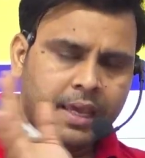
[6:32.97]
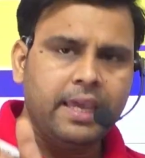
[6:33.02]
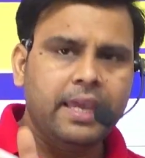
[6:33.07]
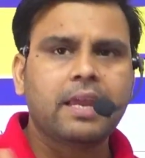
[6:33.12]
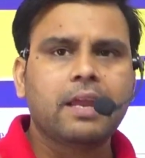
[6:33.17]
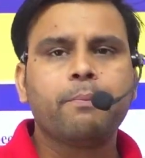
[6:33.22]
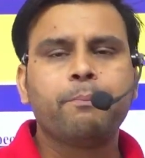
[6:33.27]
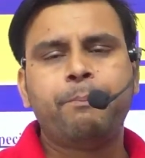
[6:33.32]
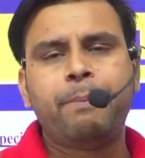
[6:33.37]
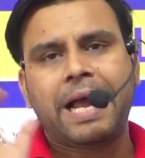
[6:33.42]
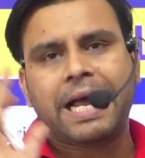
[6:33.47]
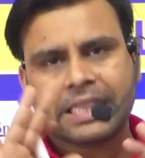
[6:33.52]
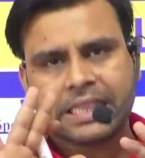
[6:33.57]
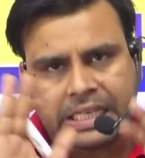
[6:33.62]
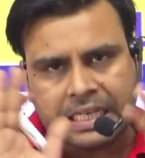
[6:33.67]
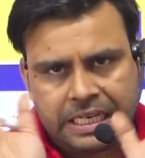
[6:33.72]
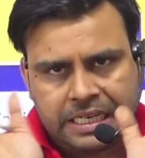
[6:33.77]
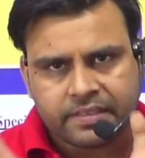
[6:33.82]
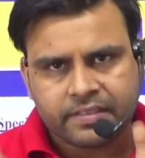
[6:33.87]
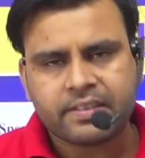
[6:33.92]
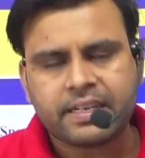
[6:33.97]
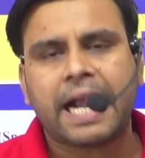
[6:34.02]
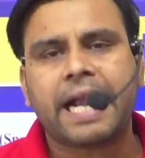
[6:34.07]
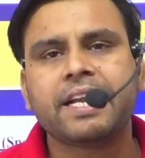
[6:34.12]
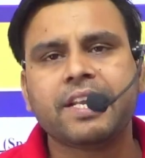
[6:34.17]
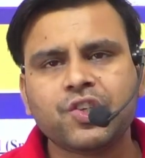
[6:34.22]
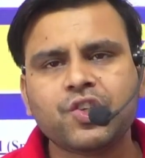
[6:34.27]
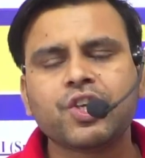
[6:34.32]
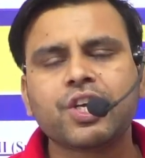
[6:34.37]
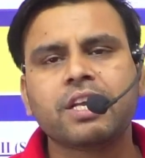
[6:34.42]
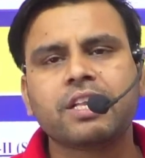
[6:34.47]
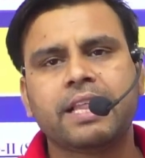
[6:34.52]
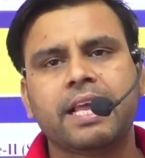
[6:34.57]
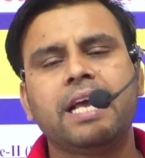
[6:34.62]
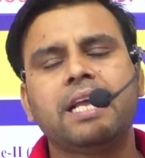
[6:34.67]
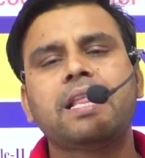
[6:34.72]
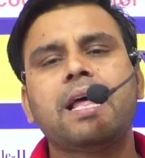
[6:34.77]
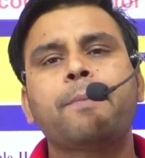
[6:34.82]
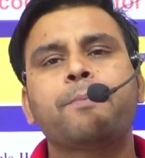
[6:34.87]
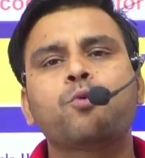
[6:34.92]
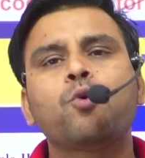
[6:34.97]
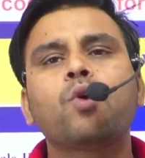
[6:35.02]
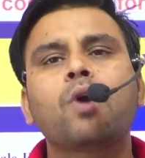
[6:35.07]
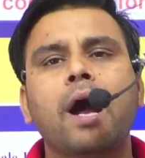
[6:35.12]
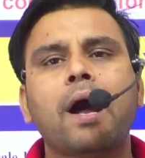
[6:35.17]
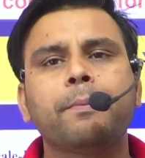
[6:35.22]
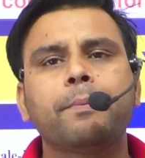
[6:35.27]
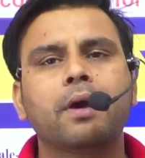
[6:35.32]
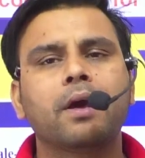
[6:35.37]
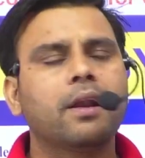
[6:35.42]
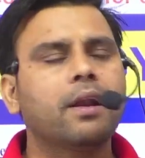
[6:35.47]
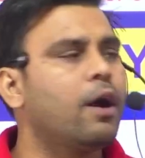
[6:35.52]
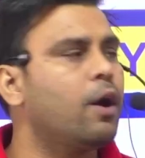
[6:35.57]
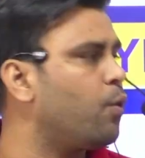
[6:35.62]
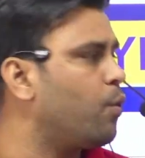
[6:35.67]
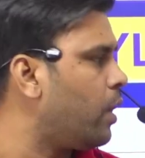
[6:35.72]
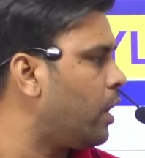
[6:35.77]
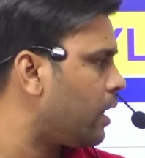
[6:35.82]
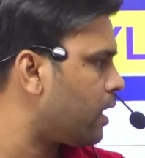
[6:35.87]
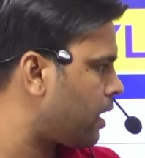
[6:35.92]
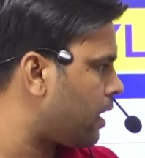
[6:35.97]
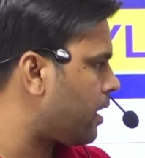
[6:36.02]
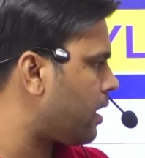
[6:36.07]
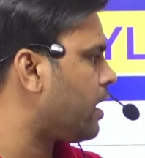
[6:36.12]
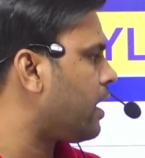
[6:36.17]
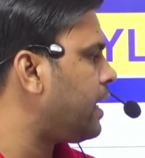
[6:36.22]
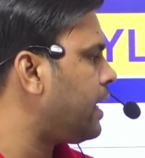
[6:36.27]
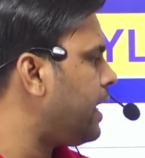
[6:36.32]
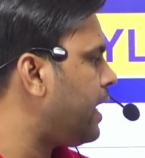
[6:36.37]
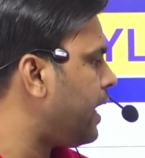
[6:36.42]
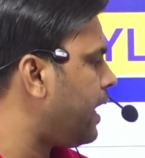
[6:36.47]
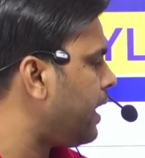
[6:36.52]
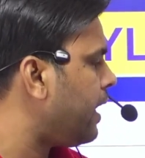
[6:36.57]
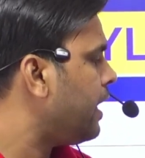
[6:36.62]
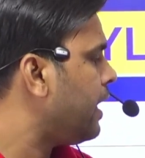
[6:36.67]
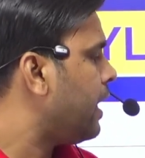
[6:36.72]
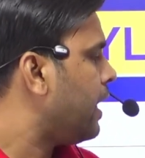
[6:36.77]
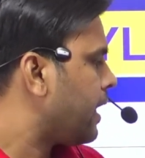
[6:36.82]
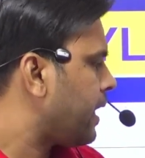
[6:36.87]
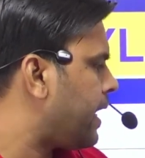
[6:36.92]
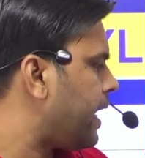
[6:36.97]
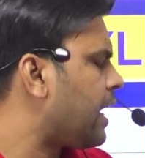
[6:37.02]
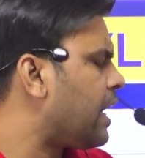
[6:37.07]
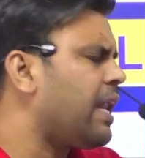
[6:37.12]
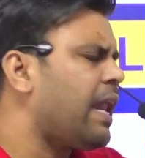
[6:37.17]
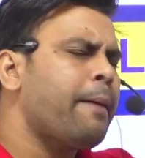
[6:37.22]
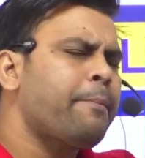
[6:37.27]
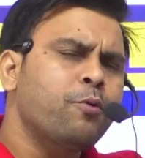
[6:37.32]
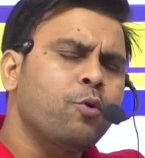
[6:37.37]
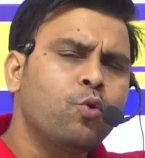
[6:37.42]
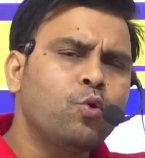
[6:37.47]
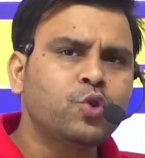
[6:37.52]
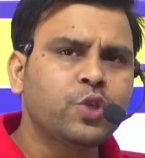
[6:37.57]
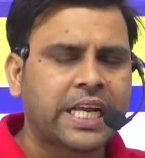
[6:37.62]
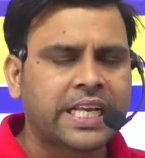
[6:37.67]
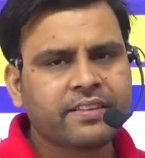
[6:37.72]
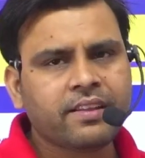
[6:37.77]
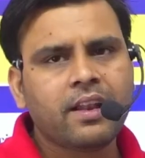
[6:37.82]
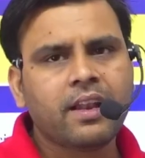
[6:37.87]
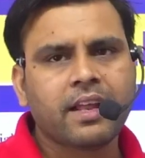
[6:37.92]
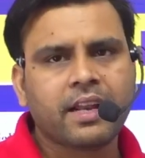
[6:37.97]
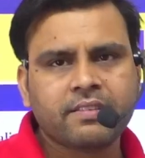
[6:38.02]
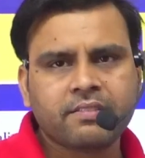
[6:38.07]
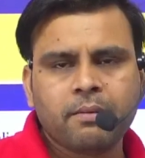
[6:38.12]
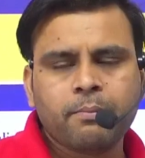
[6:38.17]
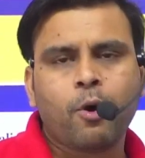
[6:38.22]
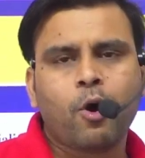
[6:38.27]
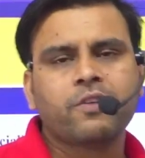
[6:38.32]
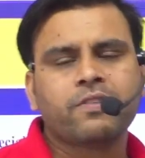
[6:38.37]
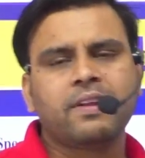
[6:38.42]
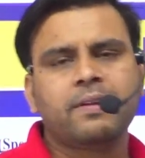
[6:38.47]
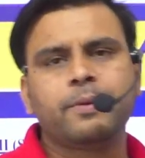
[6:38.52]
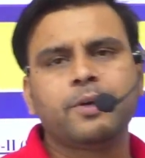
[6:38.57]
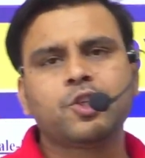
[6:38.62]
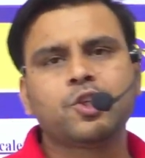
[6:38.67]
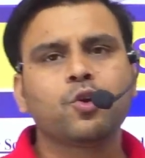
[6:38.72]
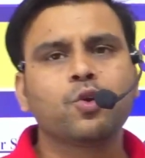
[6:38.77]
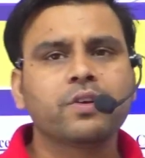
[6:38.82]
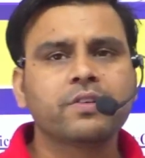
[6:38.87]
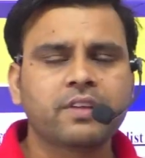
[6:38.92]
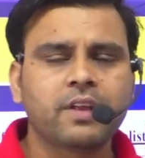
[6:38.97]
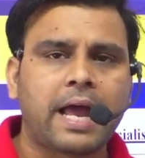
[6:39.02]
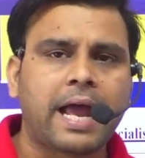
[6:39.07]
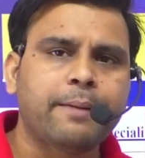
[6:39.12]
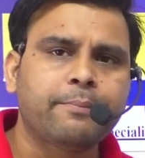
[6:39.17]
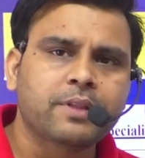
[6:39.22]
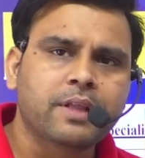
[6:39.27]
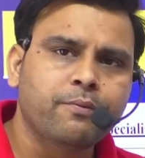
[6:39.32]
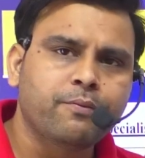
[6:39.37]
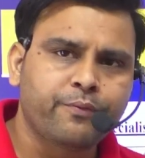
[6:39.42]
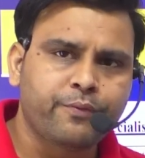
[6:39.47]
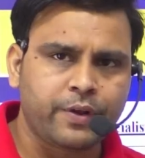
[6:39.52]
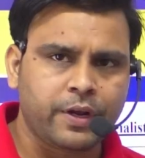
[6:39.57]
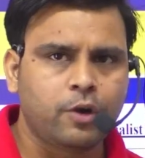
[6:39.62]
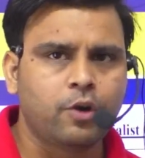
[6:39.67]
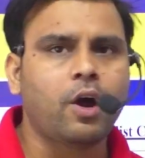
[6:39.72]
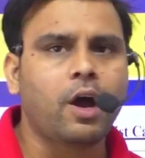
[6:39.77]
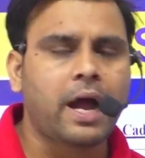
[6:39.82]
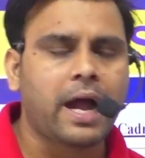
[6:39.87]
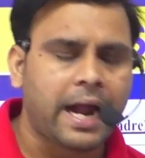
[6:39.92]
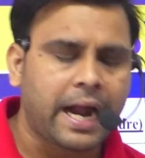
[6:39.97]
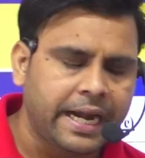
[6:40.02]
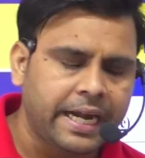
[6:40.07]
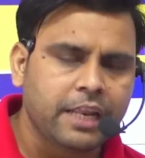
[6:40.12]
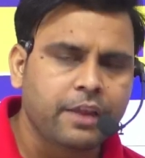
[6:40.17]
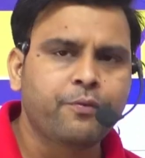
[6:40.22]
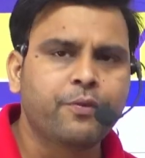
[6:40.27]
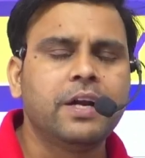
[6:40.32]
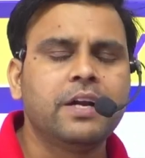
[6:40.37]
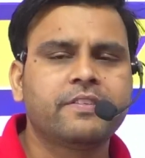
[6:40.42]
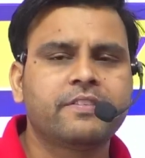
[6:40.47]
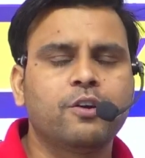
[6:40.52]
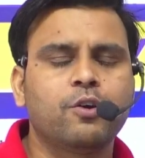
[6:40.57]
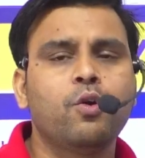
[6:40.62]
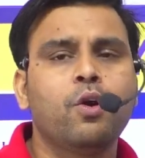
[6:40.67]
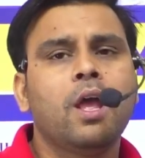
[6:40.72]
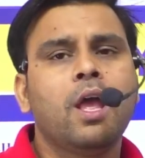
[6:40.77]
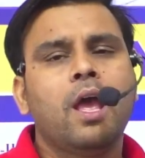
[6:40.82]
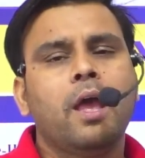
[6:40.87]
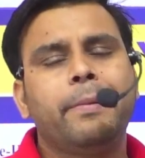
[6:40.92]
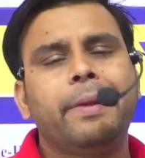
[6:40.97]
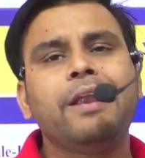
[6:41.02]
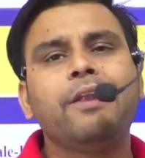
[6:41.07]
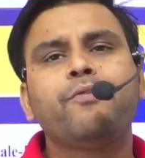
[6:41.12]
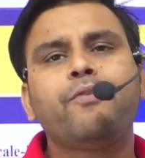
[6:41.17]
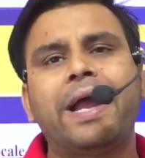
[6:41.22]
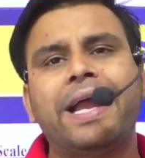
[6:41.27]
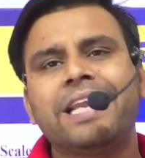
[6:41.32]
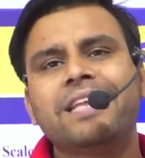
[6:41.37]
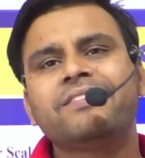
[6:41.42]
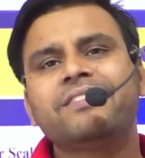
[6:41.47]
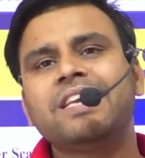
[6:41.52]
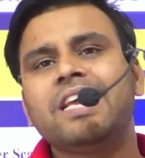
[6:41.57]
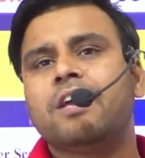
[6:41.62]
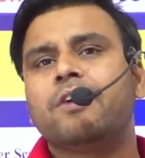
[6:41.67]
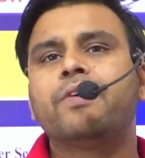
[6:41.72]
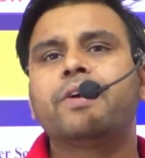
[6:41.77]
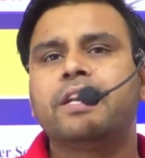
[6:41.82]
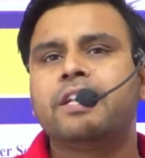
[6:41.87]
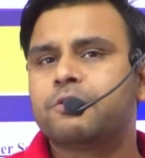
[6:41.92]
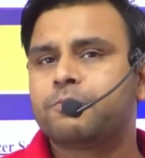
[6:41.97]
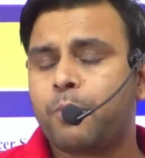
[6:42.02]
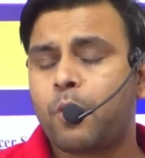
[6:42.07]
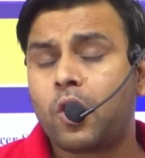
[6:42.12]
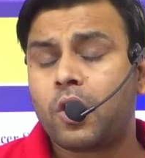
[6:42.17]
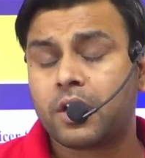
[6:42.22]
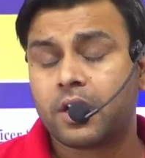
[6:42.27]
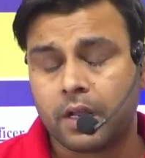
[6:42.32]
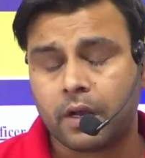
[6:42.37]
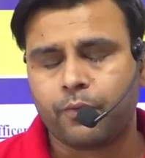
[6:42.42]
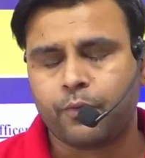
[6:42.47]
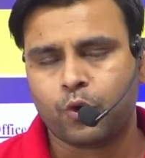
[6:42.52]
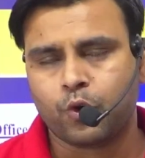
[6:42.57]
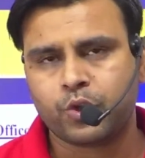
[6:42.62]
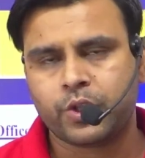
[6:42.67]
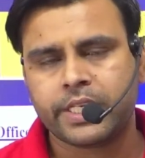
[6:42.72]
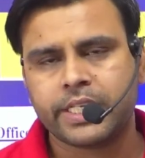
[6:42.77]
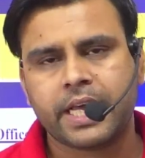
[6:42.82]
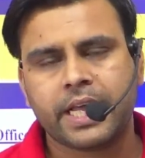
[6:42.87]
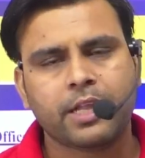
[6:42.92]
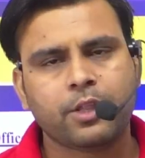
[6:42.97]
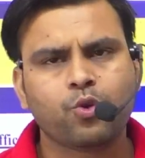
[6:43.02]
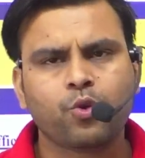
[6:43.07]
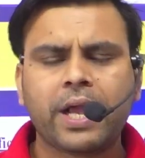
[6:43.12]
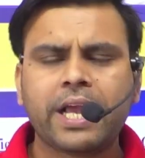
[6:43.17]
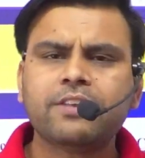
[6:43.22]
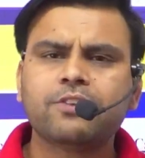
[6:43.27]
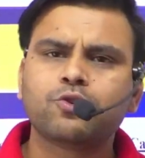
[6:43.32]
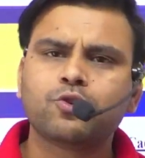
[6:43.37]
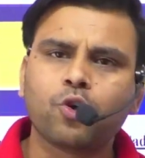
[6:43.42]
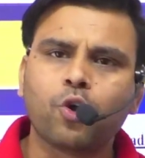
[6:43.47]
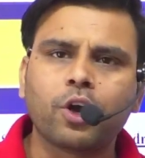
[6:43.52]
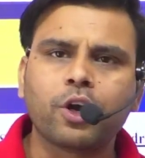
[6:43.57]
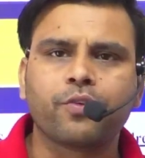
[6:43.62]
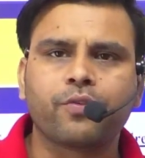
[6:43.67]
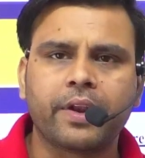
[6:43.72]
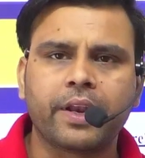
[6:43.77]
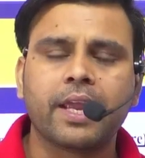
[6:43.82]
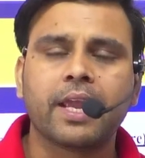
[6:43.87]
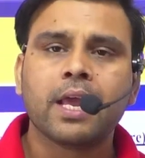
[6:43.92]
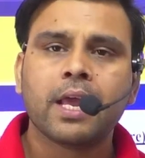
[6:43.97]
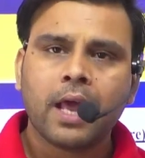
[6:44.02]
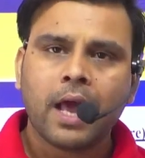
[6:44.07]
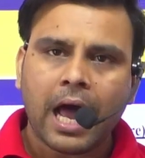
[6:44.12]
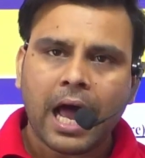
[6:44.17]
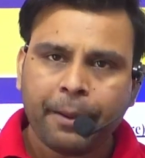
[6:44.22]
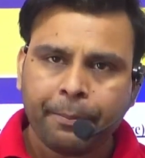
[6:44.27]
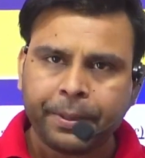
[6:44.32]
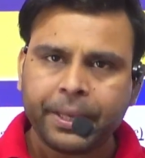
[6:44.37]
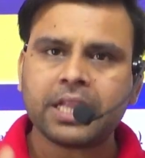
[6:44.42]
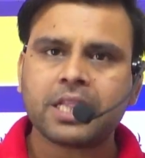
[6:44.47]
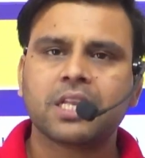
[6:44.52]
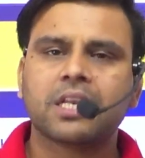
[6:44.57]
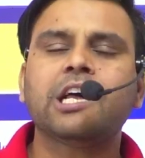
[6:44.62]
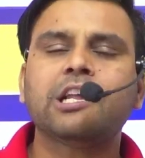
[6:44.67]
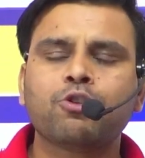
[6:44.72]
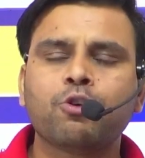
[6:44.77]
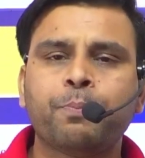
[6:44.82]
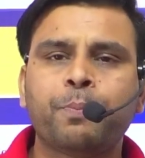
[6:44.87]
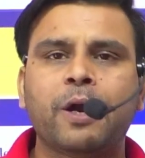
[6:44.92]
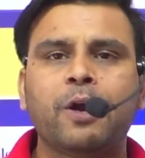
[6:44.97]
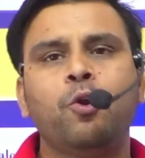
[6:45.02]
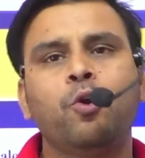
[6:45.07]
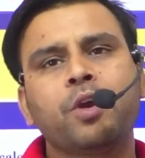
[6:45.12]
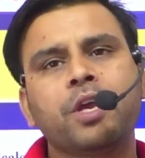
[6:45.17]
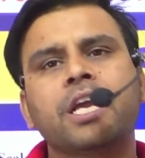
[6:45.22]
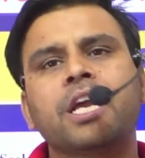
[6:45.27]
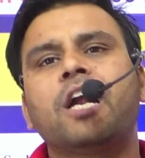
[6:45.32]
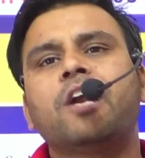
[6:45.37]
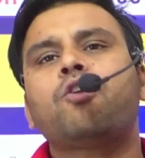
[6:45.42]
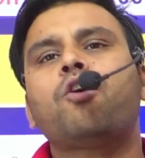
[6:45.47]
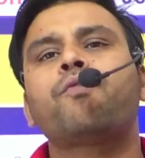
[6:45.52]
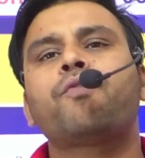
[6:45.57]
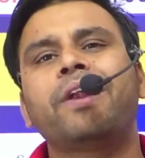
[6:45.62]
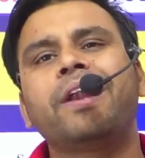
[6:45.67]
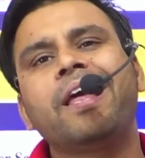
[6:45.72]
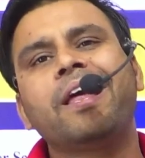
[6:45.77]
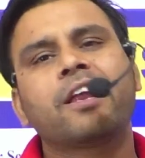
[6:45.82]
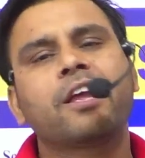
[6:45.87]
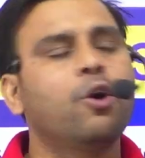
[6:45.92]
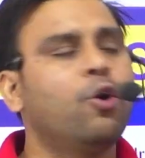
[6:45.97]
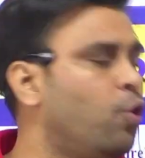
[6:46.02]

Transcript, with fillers: एक बेहतरीन स्ट्रैटेजी के तहत आपको काम करना होगा करना ये है कि अगर आपको कुछ ऐसा लग रहा है सर बहुत सारे बच्चे होंगे सर आई एम द फील्ड आईटी फील्ड से हूँ मेरे लिए फाइनेंशियल अवेयरनेस बहुत टफ होता जा रहा है तो गाइज डोंट वरी आप इतना तो पढ़ लो कि कट ऑफ क्लियर हो